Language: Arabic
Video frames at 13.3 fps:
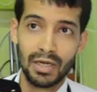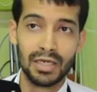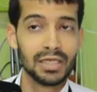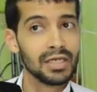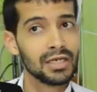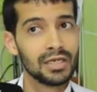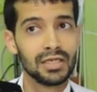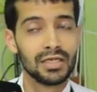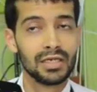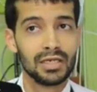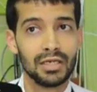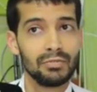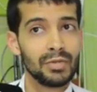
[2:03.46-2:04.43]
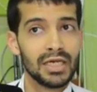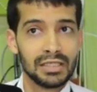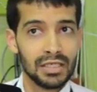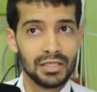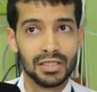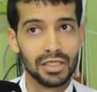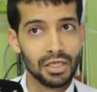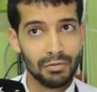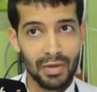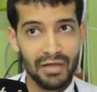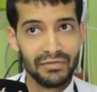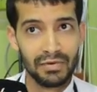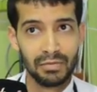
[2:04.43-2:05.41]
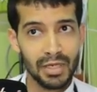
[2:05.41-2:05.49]
قليله اللي, اللي ما كتعداش 4%
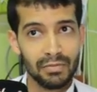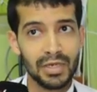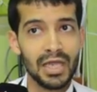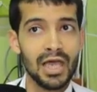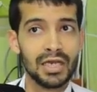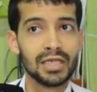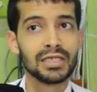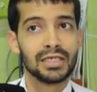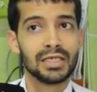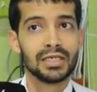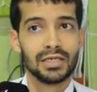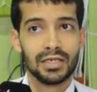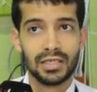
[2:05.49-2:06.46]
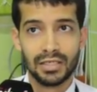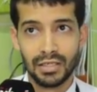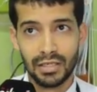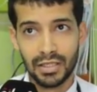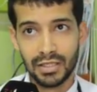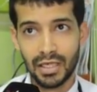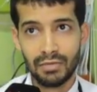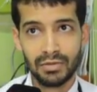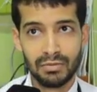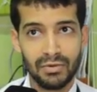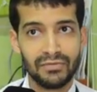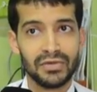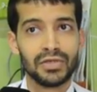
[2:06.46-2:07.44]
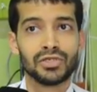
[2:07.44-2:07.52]
من الحالات اللي اللي, اللي تصابت
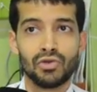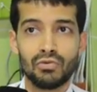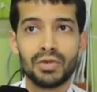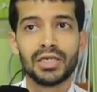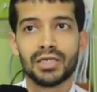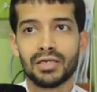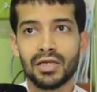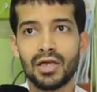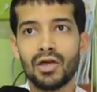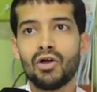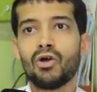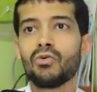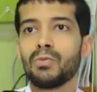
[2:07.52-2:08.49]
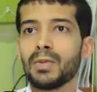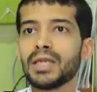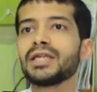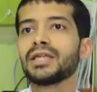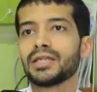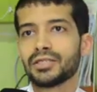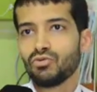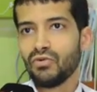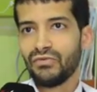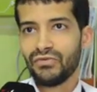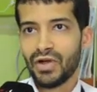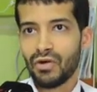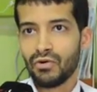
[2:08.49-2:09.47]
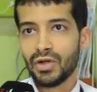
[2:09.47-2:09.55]
بالفيروس هما اللي هما اللي
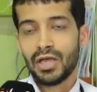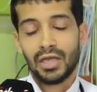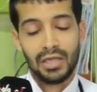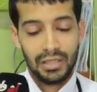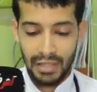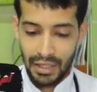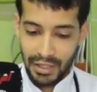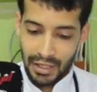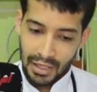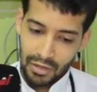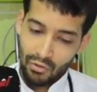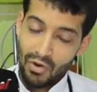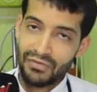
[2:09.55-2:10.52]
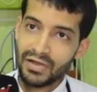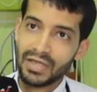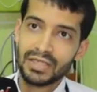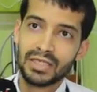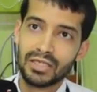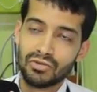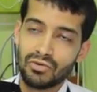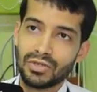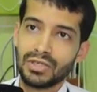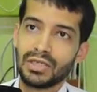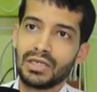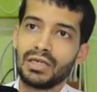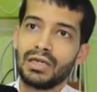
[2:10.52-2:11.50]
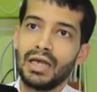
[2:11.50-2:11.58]
توفاو يعني الوفيات كتكون
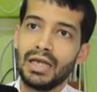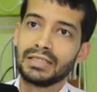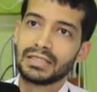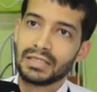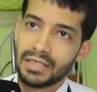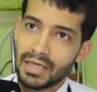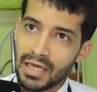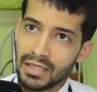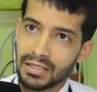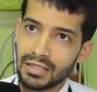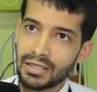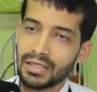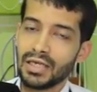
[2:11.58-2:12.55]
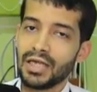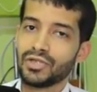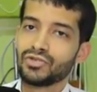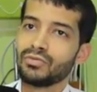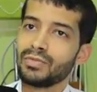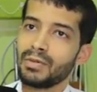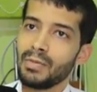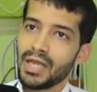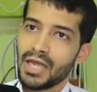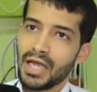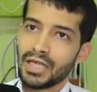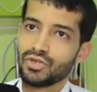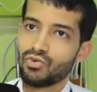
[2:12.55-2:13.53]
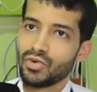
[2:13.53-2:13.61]
عند الناس اللي عندهم
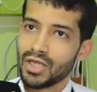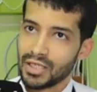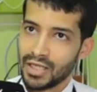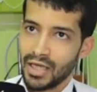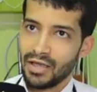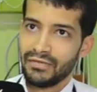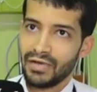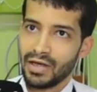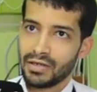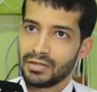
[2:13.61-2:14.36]
المناعه شويه ضعيفه